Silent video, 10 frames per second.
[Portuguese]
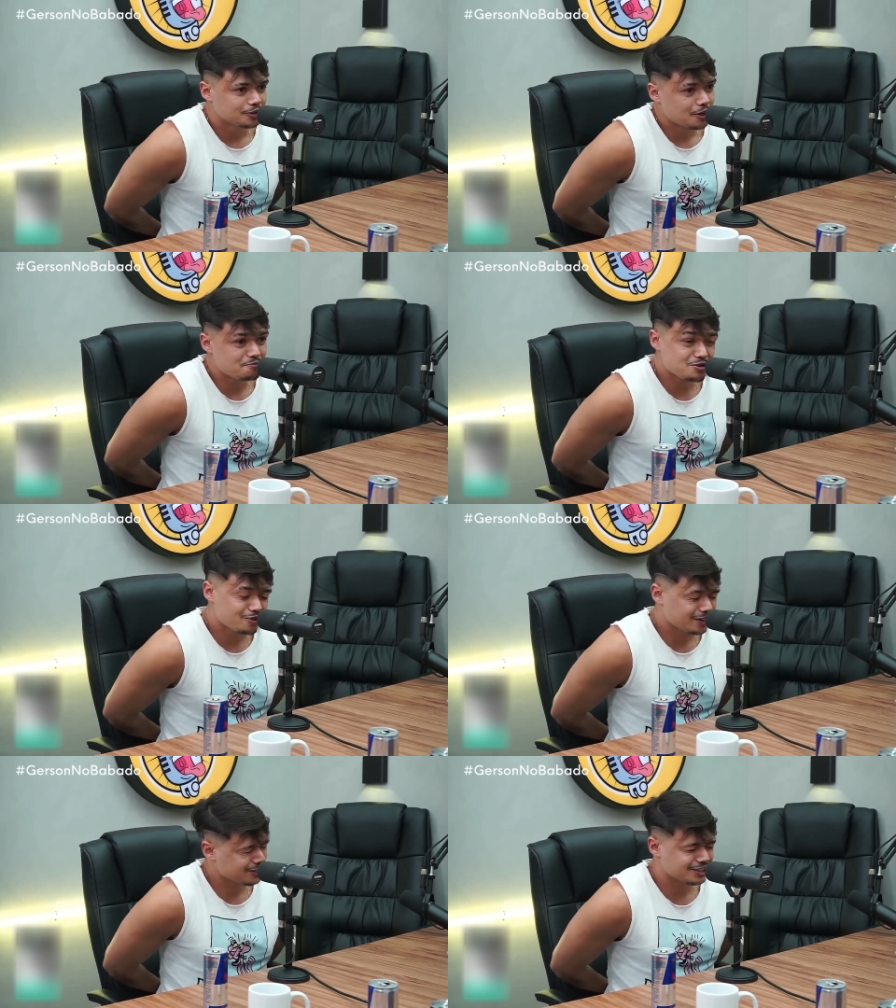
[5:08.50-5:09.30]
eu
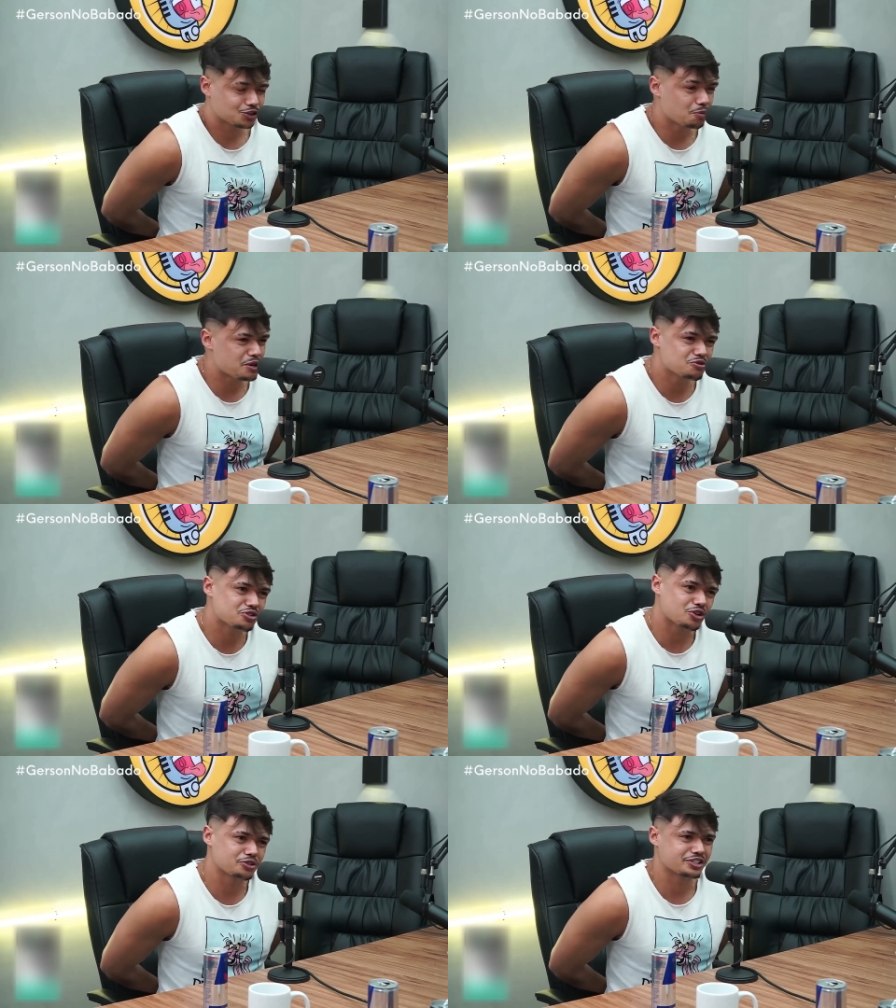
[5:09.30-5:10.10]
meu, subiu
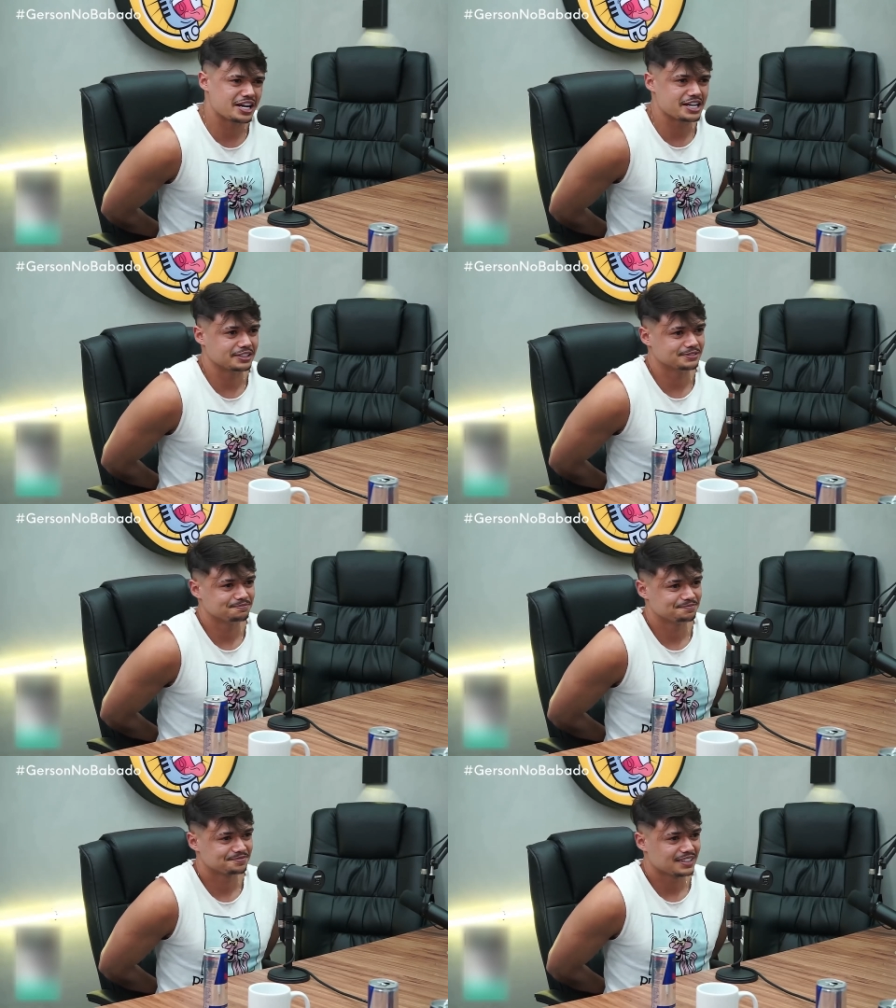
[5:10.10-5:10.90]
nos olhos sangue.
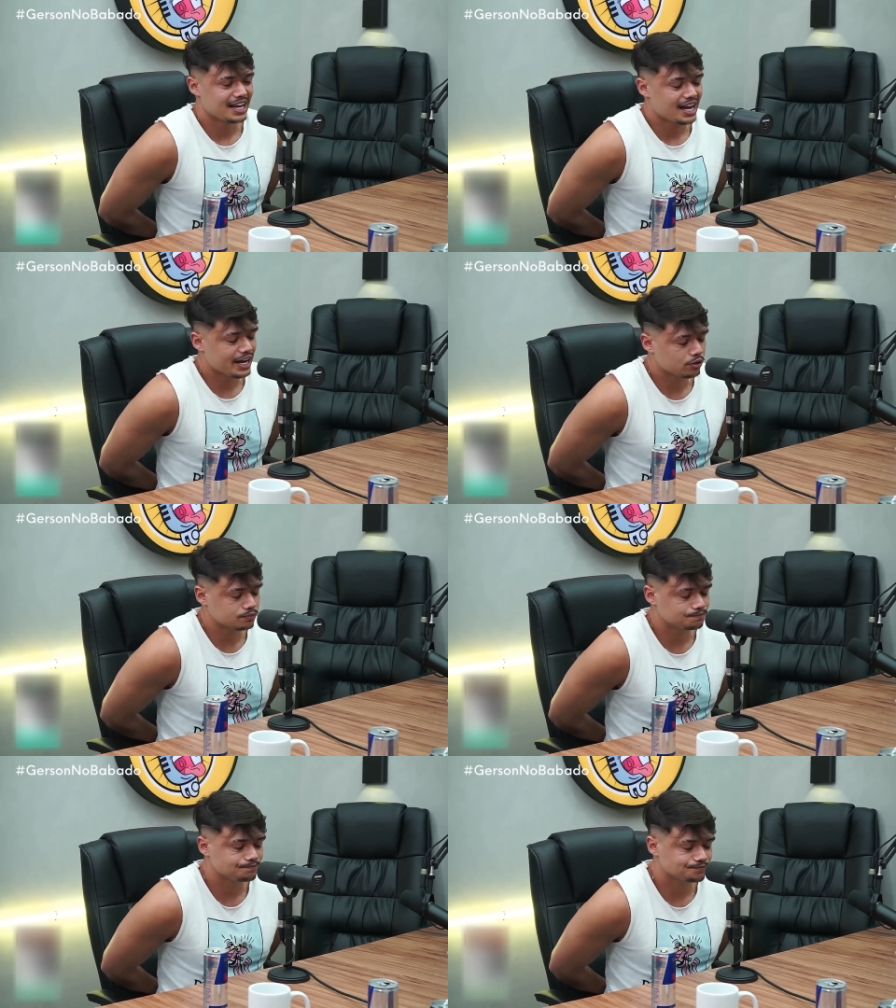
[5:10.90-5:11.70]
Aí eu.